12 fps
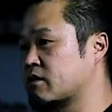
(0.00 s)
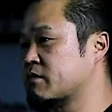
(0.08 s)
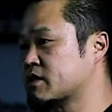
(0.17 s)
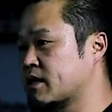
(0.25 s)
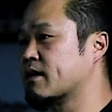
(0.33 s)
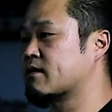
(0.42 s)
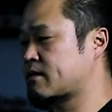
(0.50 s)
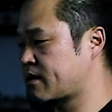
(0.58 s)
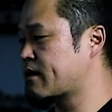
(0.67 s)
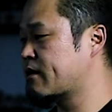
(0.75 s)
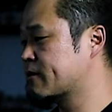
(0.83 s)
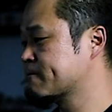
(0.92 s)
きて店やっ
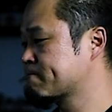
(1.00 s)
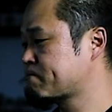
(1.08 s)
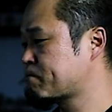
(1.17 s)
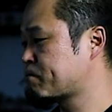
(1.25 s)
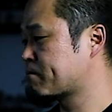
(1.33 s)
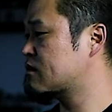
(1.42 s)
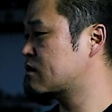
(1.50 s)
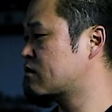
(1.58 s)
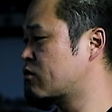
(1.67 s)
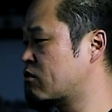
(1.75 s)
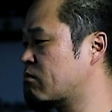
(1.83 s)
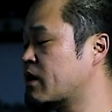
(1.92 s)
て
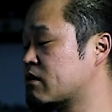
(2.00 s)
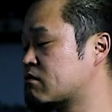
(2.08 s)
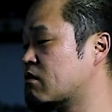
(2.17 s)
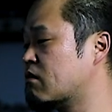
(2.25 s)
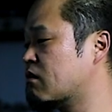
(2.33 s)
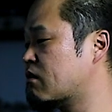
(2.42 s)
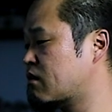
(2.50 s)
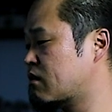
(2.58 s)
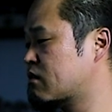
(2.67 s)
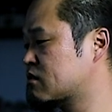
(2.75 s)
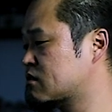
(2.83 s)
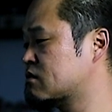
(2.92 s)
俺のバイクを
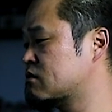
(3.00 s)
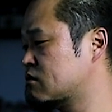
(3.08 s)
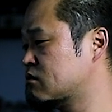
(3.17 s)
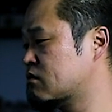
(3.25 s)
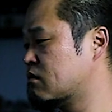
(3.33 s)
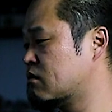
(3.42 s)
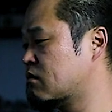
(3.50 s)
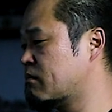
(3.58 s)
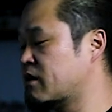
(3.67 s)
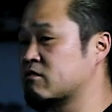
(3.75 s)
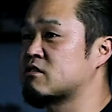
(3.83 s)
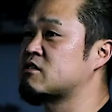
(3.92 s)
お
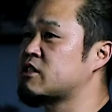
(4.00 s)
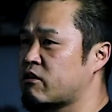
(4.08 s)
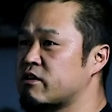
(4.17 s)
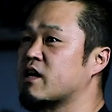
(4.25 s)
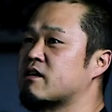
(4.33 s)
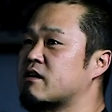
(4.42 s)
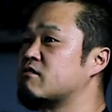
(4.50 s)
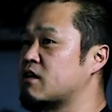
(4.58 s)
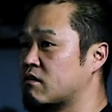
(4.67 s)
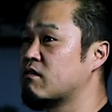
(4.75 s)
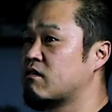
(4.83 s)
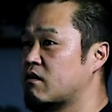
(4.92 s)
前の好きなようにやってく
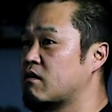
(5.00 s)
れと、